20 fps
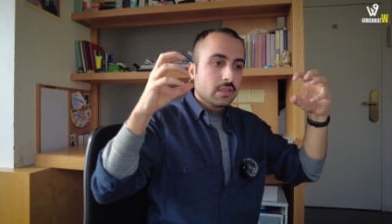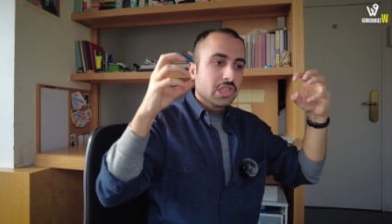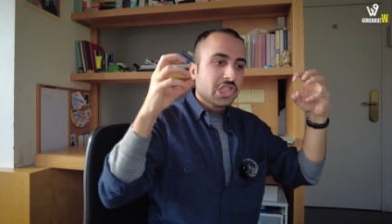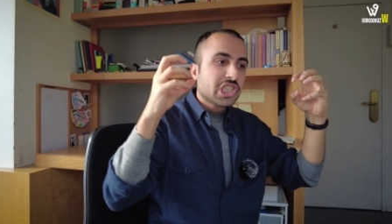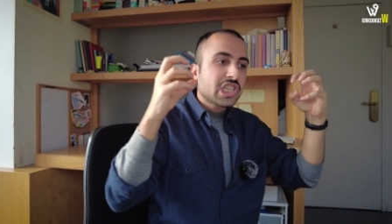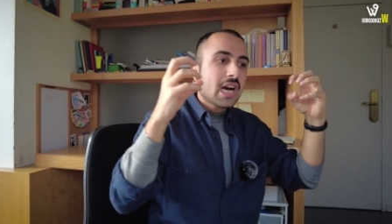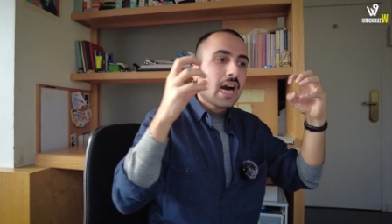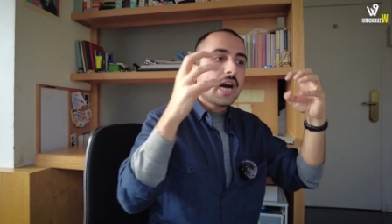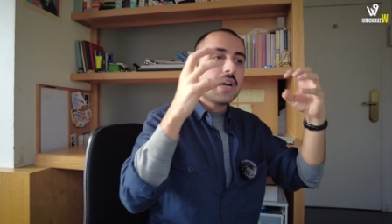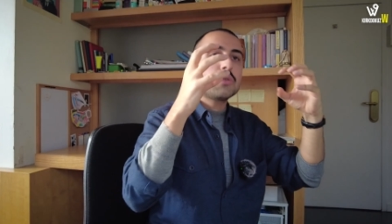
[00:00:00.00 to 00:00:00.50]

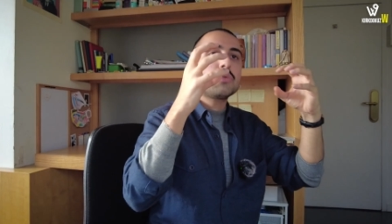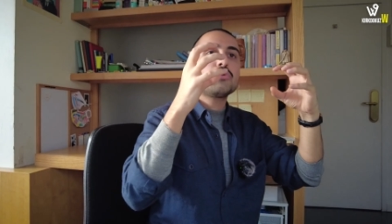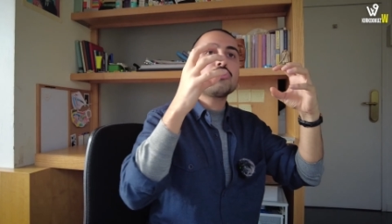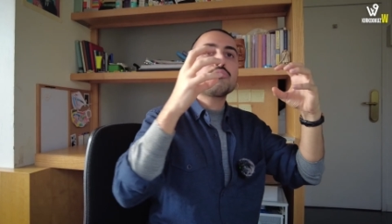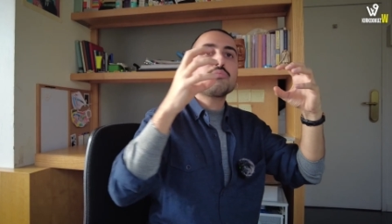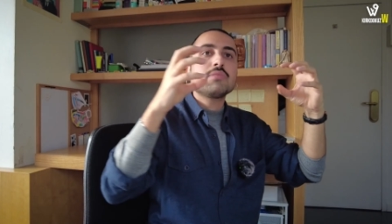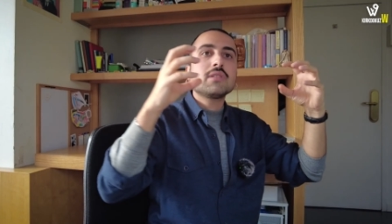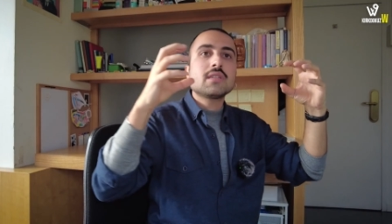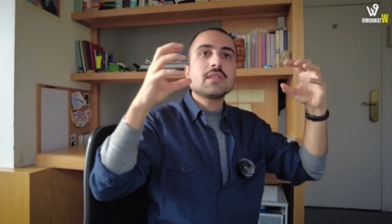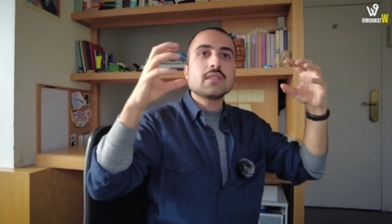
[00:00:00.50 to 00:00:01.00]
çıkar
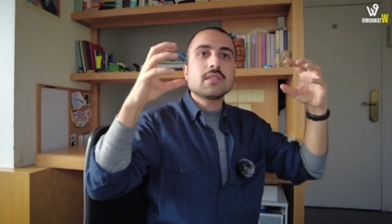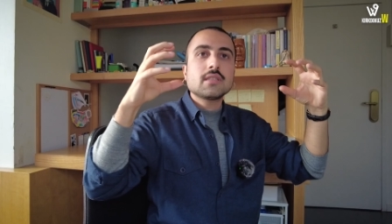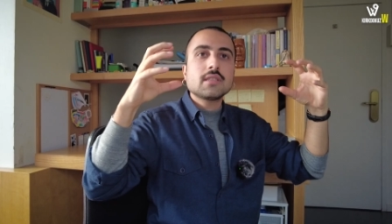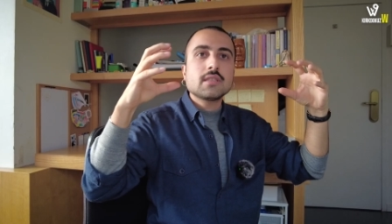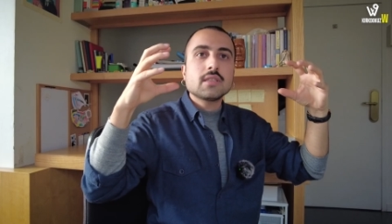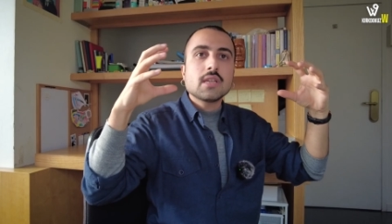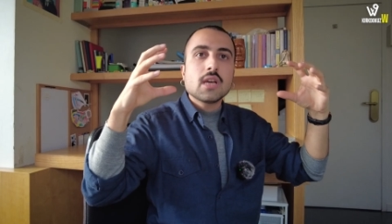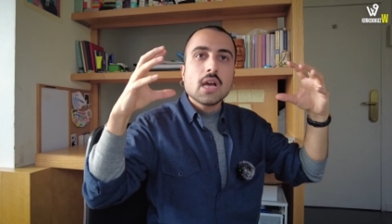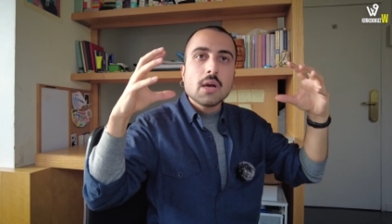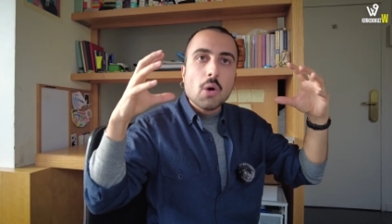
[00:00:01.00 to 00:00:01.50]

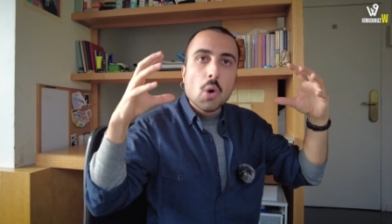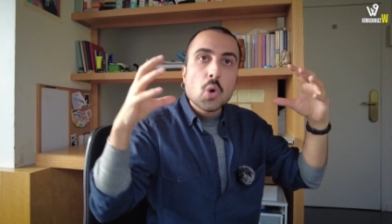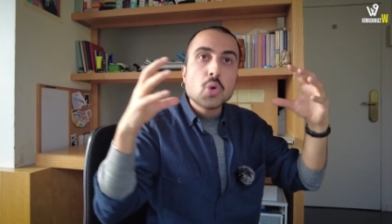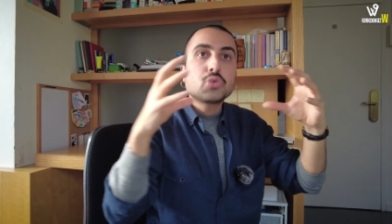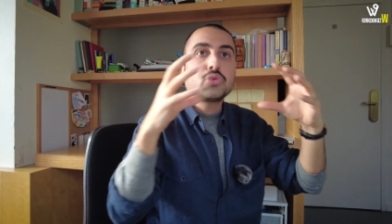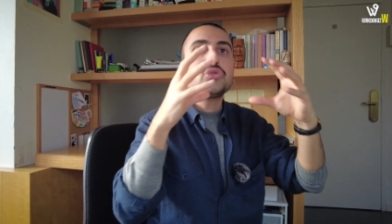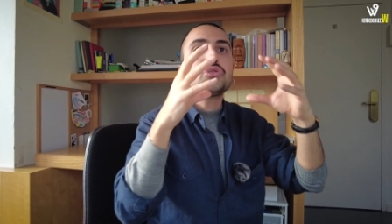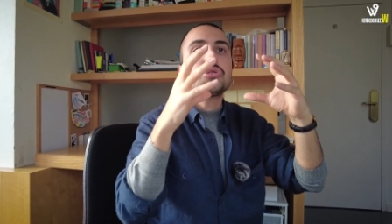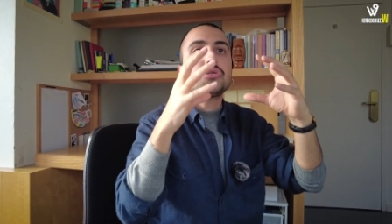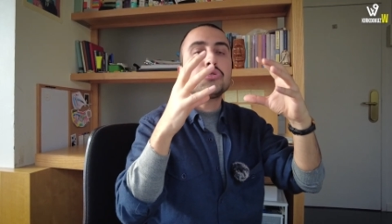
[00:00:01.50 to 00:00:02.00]
gruplarının
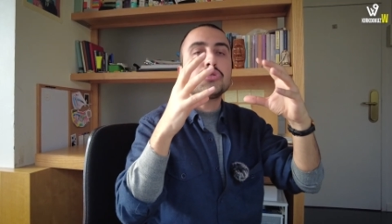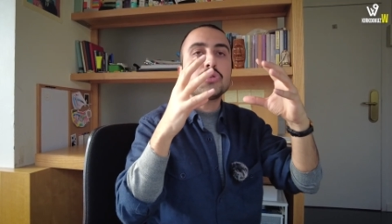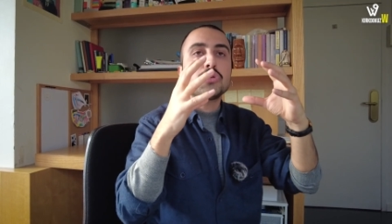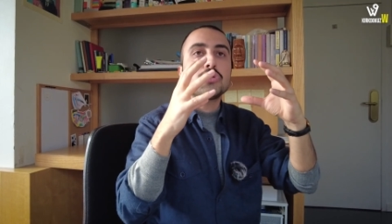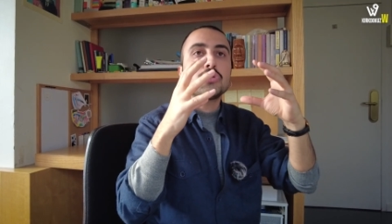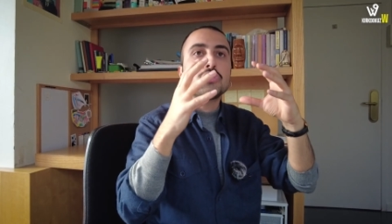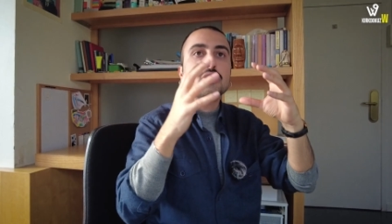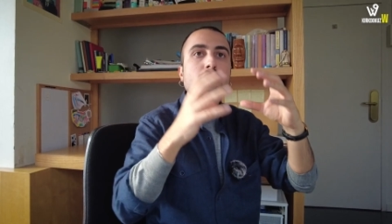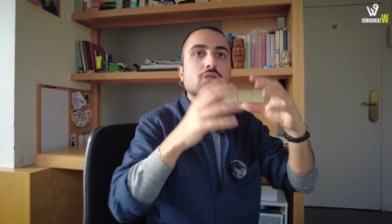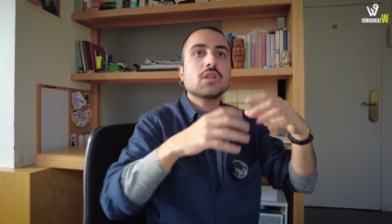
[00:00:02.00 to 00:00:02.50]
örtüştüğünü
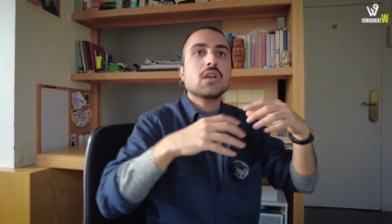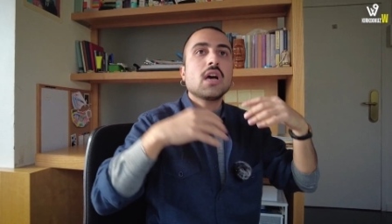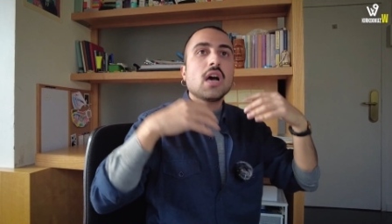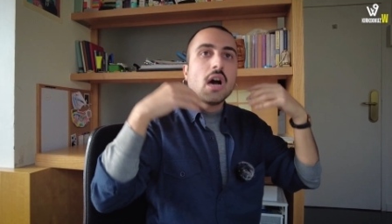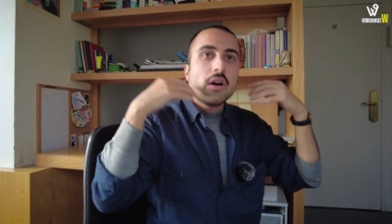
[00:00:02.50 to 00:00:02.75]
görüyoruz.